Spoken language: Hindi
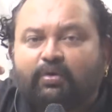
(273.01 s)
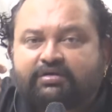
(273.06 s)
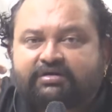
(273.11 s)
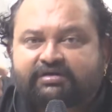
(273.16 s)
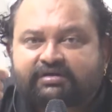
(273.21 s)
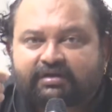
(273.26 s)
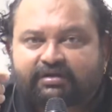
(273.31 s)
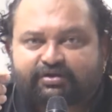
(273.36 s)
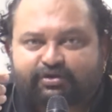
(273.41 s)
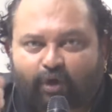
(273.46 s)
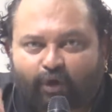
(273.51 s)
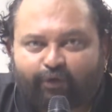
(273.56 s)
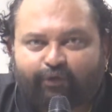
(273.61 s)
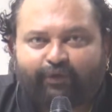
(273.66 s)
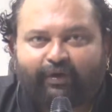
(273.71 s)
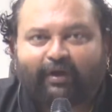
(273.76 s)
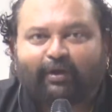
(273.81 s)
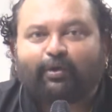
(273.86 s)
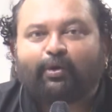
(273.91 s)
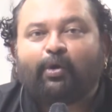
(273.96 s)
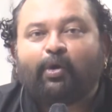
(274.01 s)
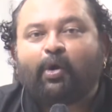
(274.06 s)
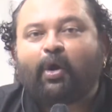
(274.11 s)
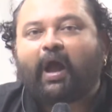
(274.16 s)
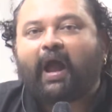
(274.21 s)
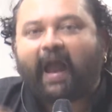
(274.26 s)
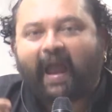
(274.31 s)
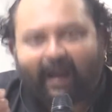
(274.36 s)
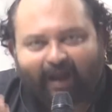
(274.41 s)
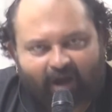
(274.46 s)
उस सॉफ्टवेयर को
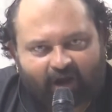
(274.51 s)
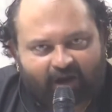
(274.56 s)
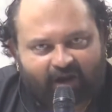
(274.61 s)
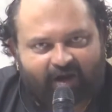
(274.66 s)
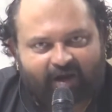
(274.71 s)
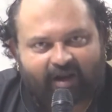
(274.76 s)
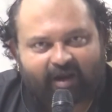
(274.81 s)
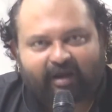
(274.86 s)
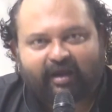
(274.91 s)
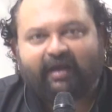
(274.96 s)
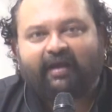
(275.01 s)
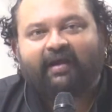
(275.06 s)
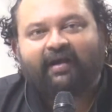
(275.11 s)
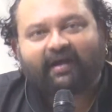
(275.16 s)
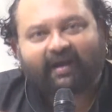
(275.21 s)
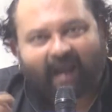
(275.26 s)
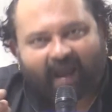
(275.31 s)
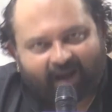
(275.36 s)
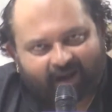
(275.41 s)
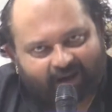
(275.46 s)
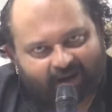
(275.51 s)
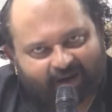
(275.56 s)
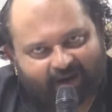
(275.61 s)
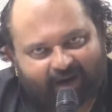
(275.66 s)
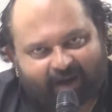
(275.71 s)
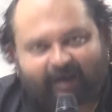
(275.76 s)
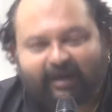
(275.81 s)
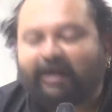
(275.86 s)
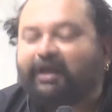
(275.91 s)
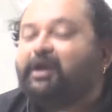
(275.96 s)
हैक करने की क्रैक
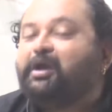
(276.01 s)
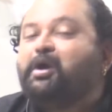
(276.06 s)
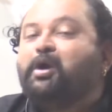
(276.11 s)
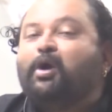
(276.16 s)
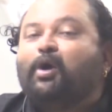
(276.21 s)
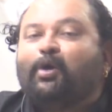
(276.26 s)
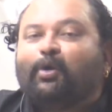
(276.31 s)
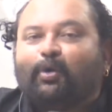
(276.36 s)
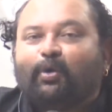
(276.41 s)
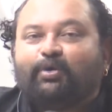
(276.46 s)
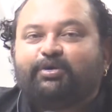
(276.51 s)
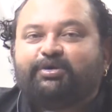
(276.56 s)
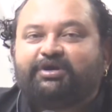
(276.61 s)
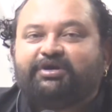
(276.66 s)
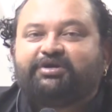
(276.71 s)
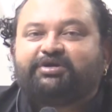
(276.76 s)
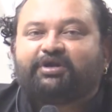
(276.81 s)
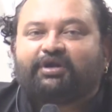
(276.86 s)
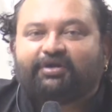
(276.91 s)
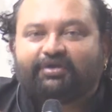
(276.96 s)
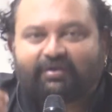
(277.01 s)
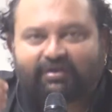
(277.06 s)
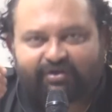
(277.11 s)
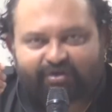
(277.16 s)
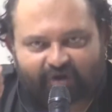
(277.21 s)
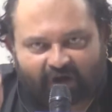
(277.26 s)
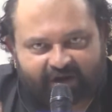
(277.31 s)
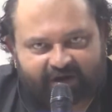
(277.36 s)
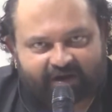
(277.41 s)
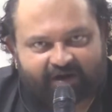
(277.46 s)
करने की कोशिश
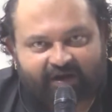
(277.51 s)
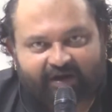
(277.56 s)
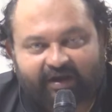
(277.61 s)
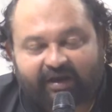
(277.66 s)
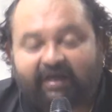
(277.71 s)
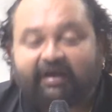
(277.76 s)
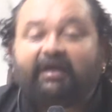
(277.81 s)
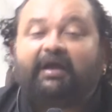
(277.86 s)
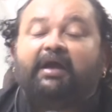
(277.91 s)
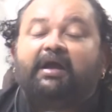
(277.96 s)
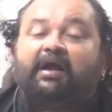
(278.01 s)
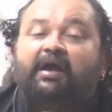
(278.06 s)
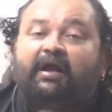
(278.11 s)
जारी रखी